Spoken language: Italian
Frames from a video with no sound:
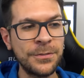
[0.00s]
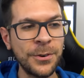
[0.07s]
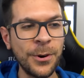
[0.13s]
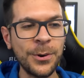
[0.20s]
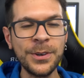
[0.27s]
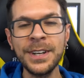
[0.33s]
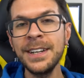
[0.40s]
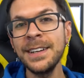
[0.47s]

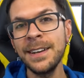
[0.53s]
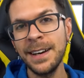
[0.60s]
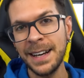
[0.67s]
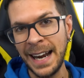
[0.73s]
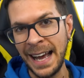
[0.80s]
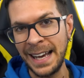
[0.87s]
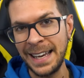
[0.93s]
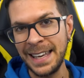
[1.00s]
phone
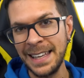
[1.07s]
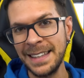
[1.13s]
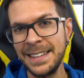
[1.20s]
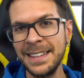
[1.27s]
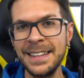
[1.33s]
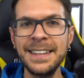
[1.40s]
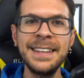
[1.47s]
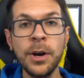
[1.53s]

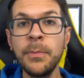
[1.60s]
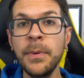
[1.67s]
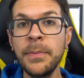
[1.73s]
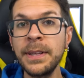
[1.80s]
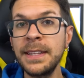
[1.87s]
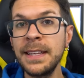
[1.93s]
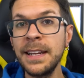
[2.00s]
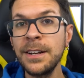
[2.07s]
rugged come
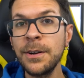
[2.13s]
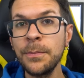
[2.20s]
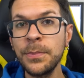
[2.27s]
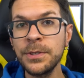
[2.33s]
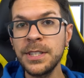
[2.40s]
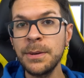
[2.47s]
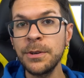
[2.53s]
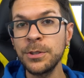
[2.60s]
batteria non
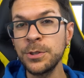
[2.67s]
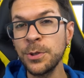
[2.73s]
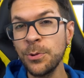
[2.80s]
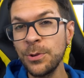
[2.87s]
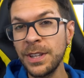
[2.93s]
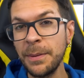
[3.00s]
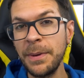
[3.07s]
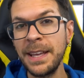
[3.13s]
possiamo
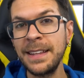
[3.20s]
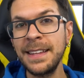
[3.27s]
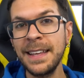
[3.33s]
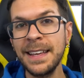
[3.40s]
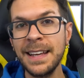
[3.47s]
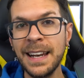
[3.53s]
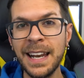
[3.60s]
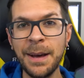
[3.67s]

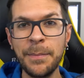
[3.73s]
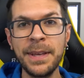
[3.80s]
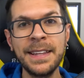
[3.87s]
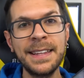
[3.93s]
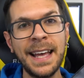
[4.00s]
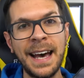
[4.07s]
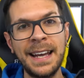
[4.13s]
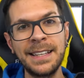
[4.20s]
assolutamente
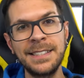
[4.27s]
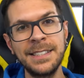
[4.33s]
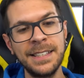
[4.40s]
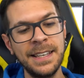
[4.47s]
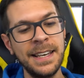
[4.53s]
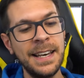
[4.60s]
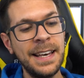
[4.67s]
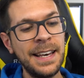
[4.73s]

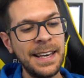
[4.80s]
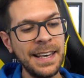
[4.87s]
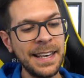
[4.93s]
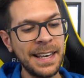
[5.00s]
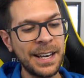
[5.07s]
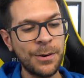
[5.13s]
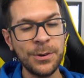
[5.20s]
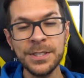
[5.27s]
lamentarci
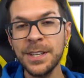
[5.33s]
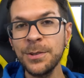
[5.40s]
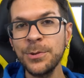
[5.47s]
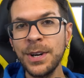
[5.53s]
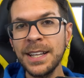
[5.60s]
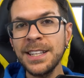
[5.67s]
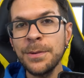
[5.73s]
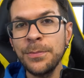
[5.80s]
e questa
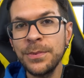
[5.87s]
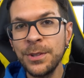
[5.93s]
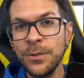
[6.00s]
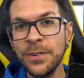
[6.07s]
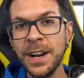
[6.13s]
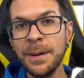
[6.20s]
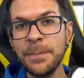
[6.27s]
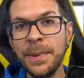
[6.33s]
durata
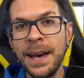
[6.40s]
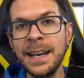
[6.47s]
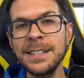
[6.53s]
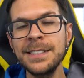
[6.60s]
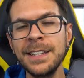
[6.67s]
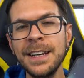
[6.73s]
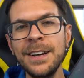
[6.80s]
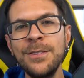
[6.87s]
dovrebbe
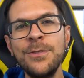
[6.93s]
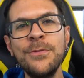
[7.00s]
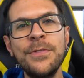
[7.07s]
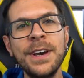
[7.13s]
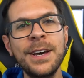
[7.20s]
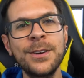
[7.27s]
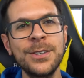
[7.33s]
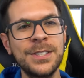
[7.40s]
essere un
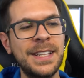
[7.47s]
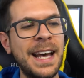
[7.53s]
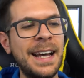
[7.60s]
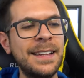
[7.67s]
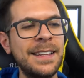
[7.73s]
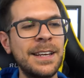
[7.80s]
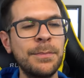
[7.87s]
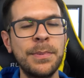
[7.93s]
vero
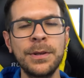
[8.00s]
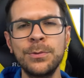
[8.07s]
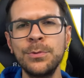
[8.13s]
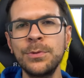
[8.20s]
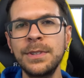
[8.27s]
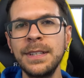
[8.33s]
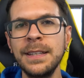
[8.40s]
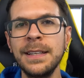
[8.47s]
standard per
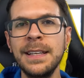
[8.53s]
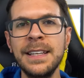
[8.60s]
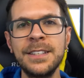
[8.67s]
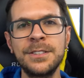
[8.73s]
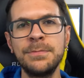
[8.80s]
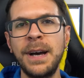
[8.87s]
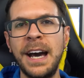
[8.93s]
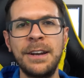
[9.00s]
tutti gli
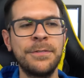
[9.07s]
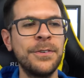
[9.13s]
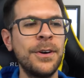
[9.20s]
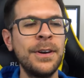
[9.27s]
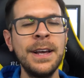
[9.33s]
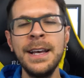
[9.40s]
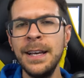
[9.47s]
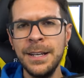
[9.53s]

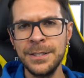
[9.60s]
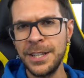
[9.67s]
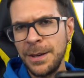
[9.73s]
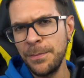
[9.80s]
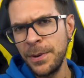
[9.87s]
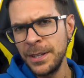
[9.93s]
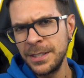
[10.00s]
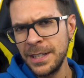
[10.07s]
smartphone
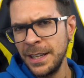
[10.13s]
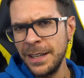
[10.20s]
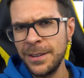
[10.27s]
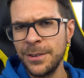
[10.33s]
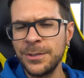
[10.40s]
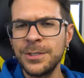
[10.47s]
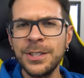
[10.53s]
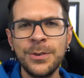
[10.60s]
sempre se
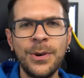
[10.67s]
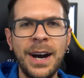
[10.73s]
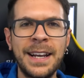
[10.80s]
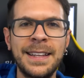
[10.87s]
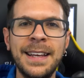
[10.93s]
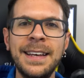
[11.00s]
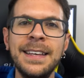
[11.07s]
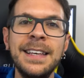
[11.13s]
non si
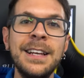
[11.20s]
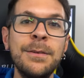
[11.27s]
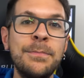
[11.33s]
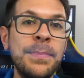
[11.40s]
guarda il